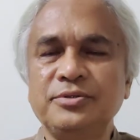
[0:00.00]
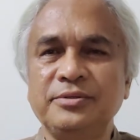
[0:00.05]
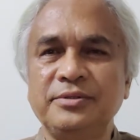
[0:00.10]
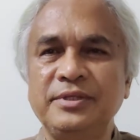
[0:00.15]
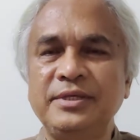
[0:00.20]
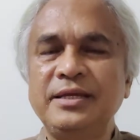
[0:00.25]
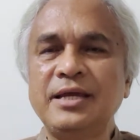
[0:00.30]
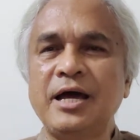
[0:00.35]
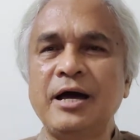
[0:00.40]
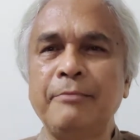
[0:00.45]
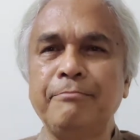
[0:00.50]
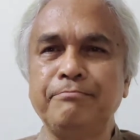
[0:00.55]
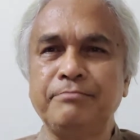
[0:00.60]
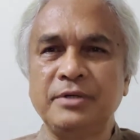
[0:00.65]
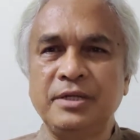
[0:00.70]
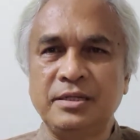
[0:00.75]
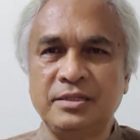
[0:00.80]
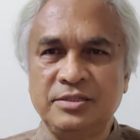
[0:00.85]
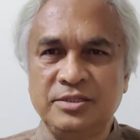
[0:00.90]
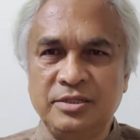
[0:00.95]
যদি
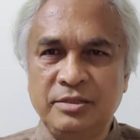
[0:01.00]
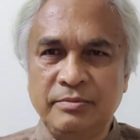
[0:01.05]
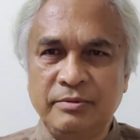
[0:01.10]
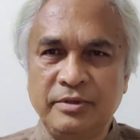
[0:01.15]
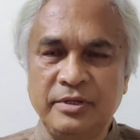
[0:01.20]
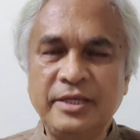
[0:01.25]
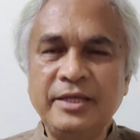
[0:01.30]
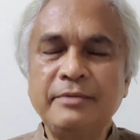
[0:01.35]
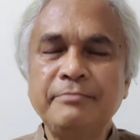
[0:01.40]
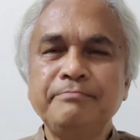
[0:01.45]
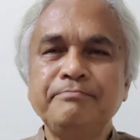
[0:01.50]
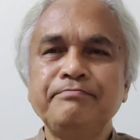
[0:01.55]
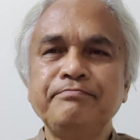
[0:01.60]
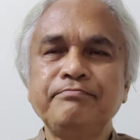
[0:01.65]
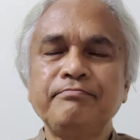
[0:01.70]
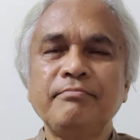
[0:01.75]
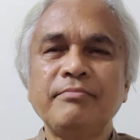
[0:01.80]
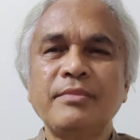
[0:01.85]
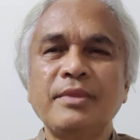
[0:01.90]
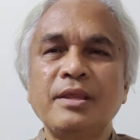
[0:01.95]
আপনার জীবনে
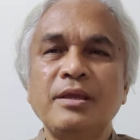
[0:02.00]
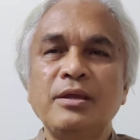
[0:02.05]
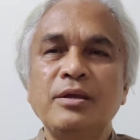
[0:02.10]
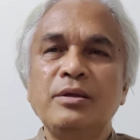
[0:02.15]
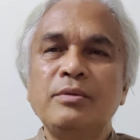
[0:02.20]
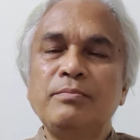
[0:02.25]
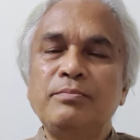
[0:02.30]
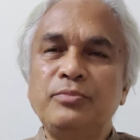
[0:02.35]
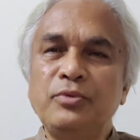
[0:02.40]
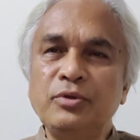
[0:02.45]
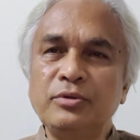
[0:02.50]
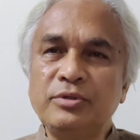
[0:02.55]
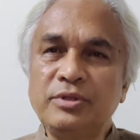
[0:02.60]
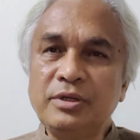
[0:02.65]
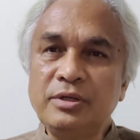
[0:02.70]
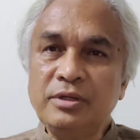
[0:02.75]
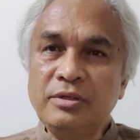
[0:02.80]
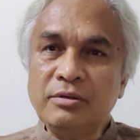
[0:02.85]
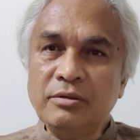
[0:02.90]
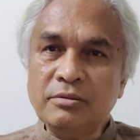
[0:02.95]

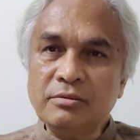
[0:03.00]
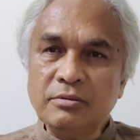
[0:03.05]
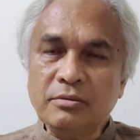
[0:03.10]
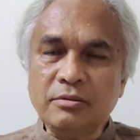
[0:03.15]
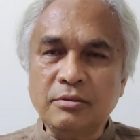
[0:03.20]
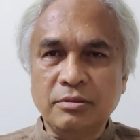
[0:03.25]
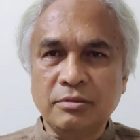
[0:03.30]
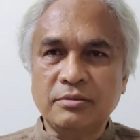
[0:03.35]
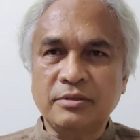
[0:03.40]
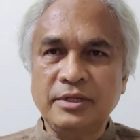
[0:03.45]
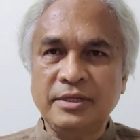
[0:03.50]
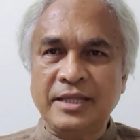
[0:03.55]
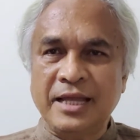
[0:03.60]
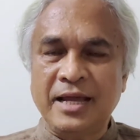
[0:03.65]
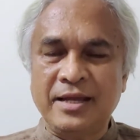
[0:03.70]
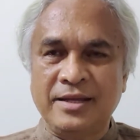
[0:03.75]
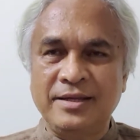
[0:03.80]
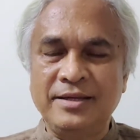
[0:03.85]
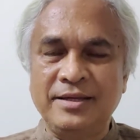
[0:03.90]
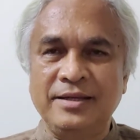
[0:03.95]
প্রতিনিয়ত ঘটতে
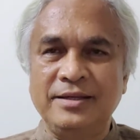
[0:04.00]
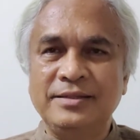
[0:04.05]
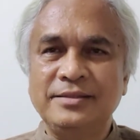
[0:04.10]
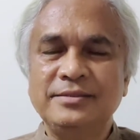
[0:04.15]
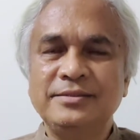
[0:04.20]
থাকে